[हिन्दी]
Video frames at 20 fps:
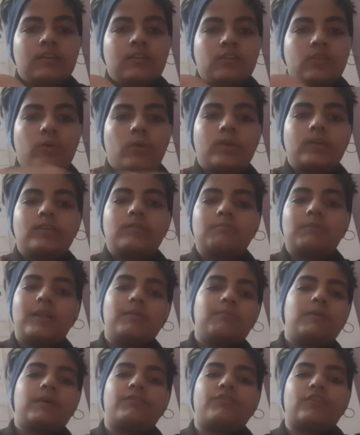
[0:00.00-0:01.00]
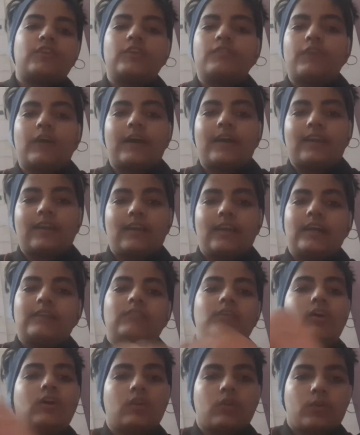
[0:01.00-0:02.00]
रो मतलब मैं फ्री फायर के
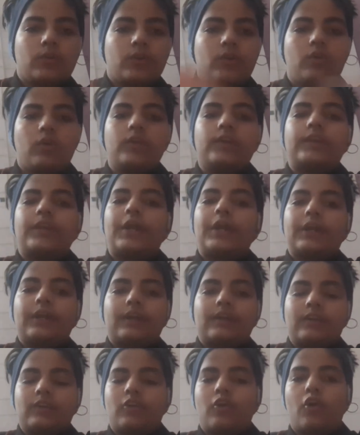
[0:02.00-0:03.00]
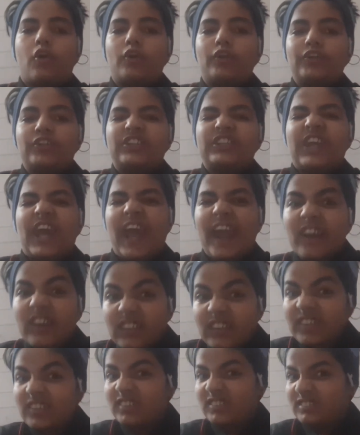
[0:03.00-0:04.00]
अलावा और कोई कॉन्टैक्ट
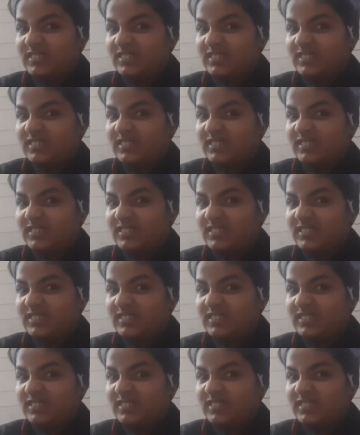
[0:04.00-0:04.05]
कॉन्टैक्ट